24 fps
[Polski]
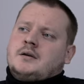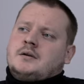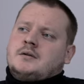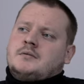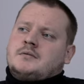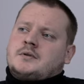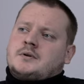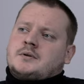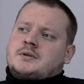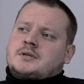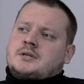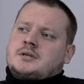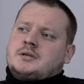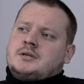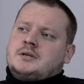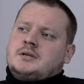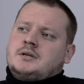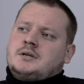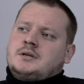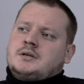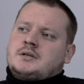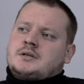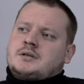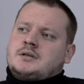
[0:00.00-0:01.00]
w
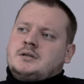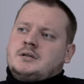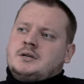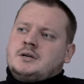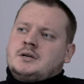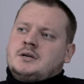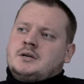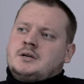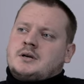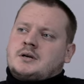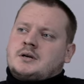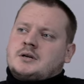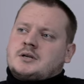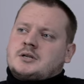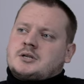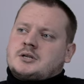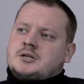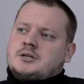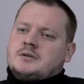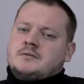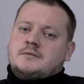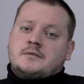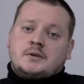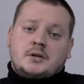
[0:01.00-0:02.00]
Rosji istnieje
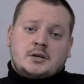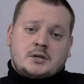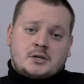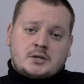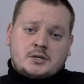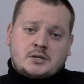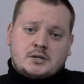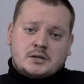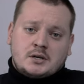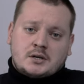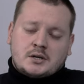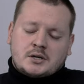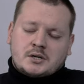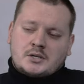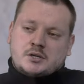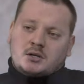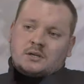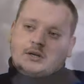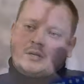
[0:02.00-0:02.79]
jakaś wreszcie jakaś